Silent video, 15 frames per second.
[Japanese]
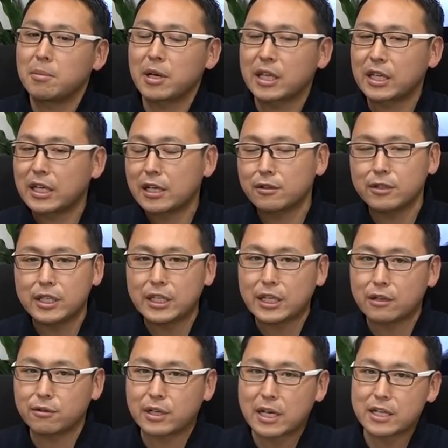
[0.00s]
まあ、気軽に行
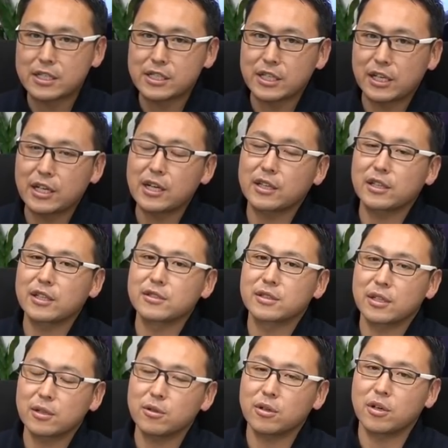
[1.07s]
ける感じじゃなかったんで
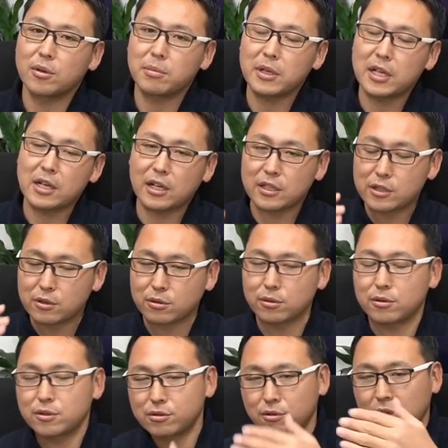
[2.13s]
すけど、まあ、なんか一応
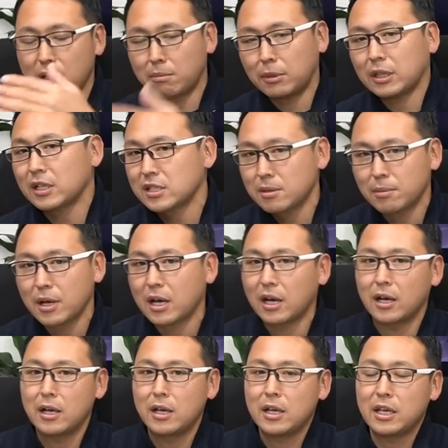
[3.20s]
その条件満たせ
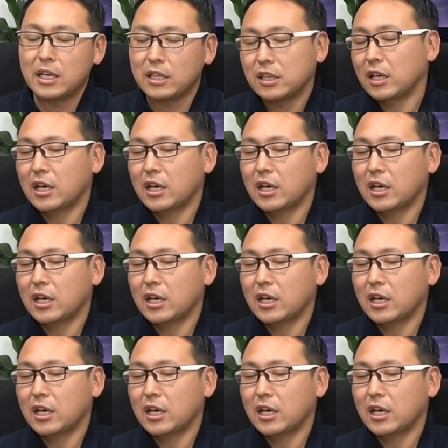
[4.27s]
ば行って